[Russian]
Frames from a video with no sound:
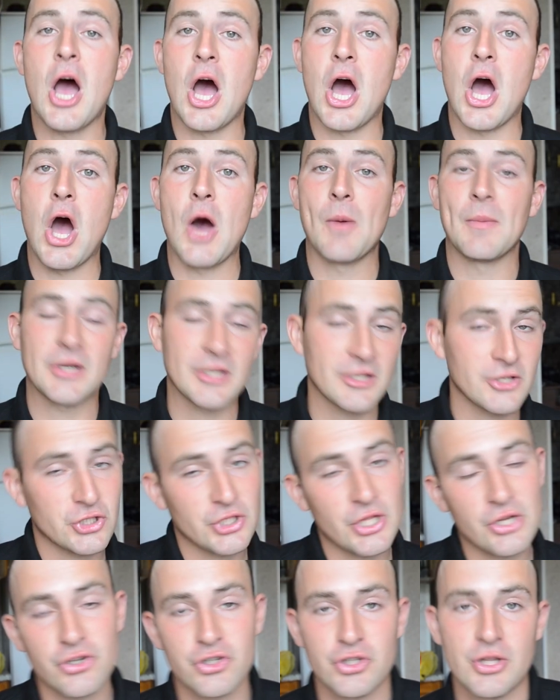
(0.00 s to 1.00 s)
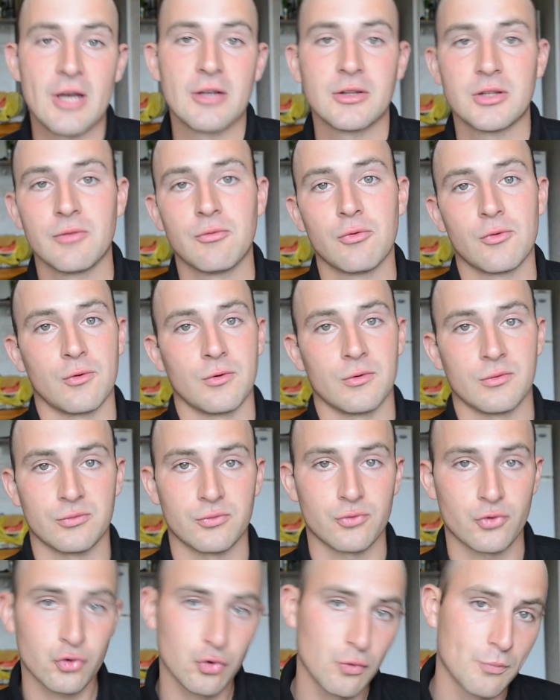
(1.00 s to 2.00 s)
А Моргенштерн считает
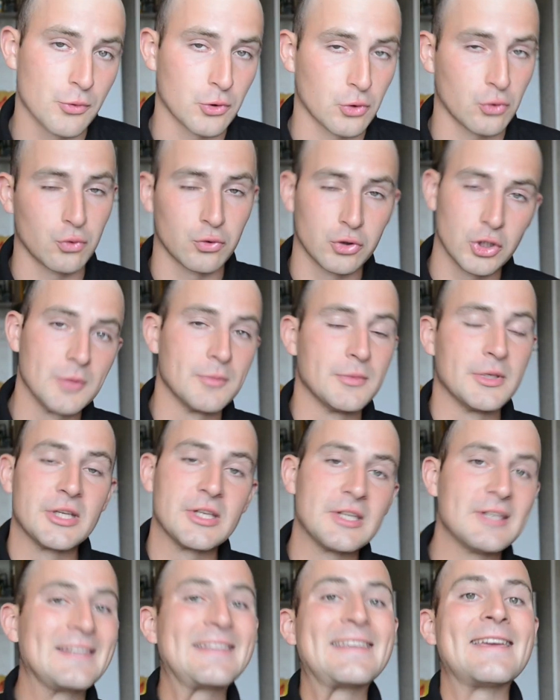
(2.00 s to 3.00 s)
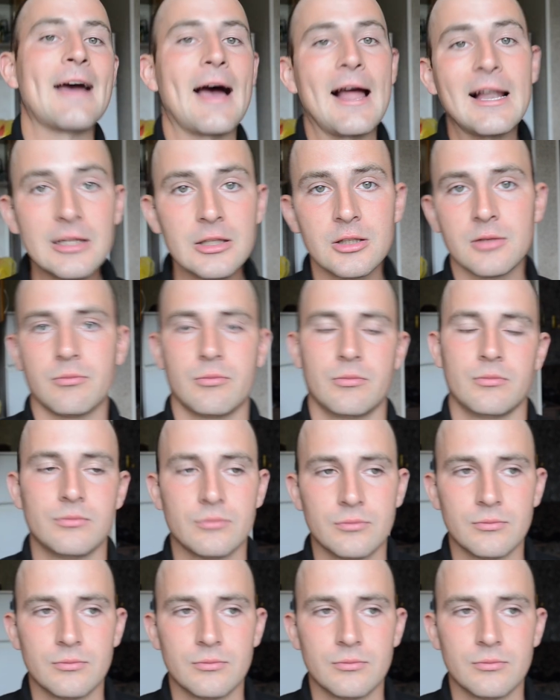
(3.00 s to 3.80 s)
его супер крутым и гениальным.